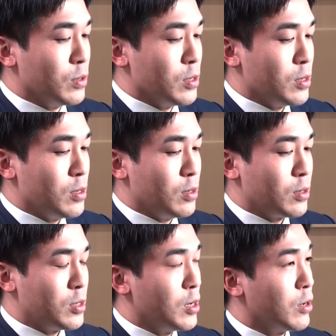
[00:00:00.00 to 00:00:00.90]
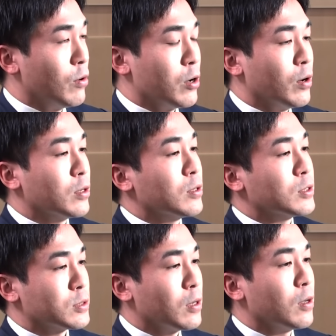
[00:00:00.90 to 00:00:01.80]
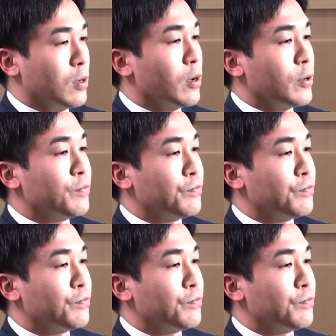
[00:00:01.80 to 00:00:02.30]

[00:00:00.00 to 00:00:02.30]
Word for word: い気合の入る相手ですね。はい、